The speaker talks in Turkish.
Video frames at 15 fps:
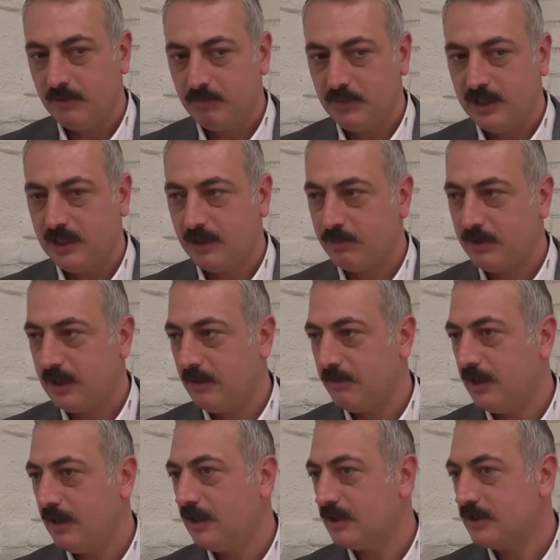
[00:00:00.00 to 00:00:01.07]
birlik
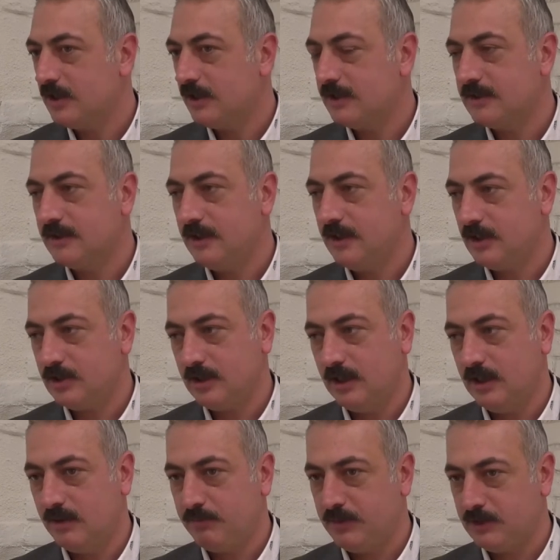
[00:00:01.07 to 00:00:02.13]
beraberlik içerisinde
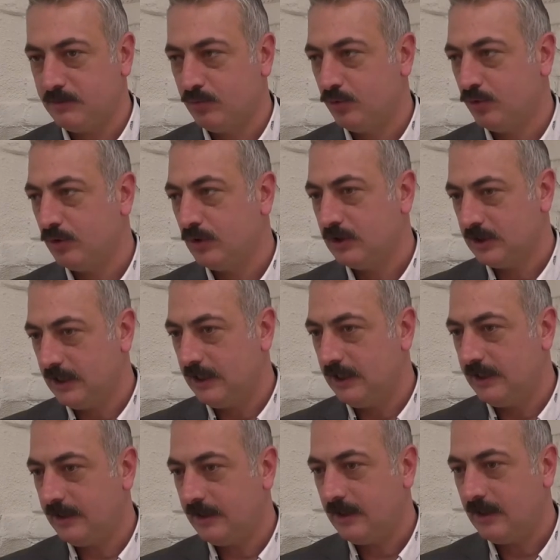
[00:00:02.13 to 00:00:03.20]
inşallah biz bu
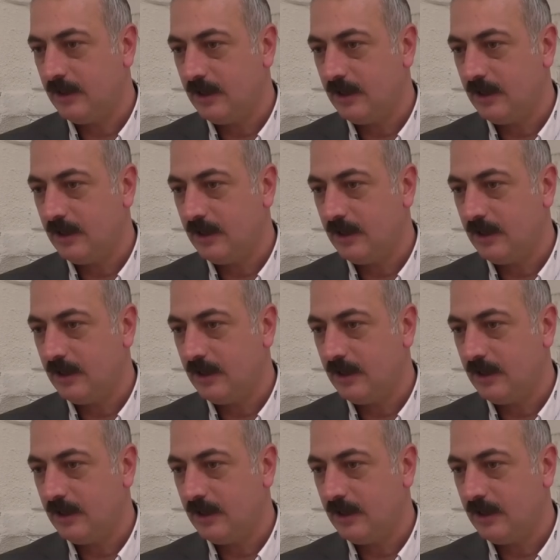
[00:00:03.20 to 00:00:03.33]
şeyleri